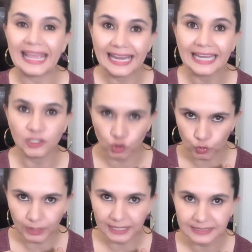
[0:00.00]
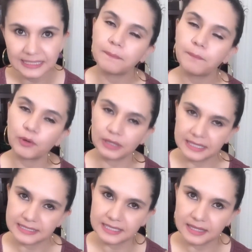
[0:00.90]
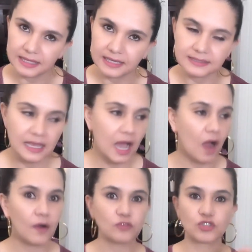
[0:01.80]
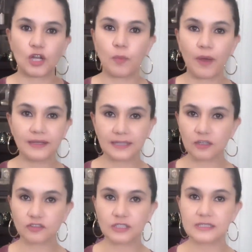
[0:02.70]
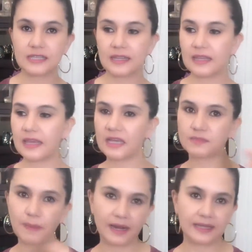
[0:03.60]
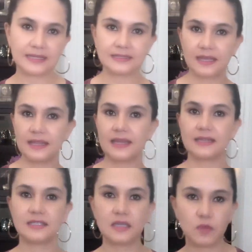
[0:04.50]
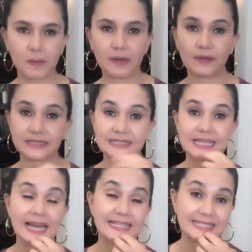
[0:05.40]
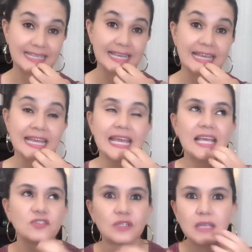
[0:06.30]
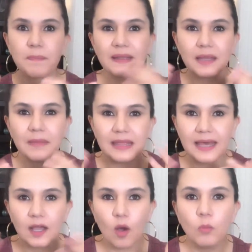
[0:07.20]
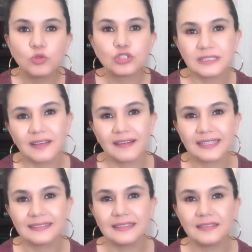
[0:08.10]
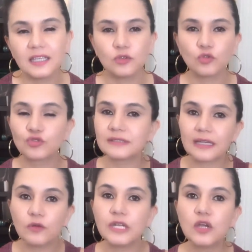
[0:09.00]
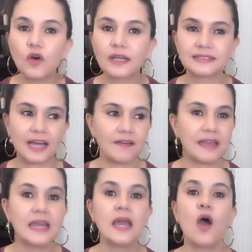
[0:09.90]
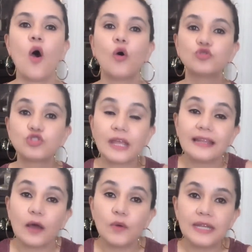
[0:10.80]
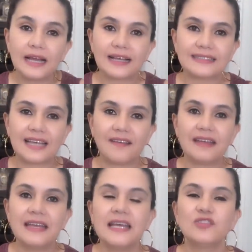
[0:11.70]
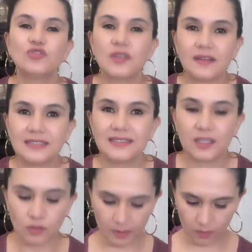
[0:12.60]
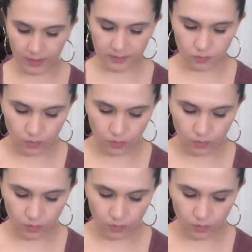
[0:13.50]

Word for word: en ayunas por 15 días. Ahora, usted lo puede hacer los 15 días, para 15 días y vuelve y lo hace así. Eso depende a medida de cómo usted se vaya sintiendo. Usted es el único que sabe o usted es la única que sabe si usted va sintiendo mejoría en su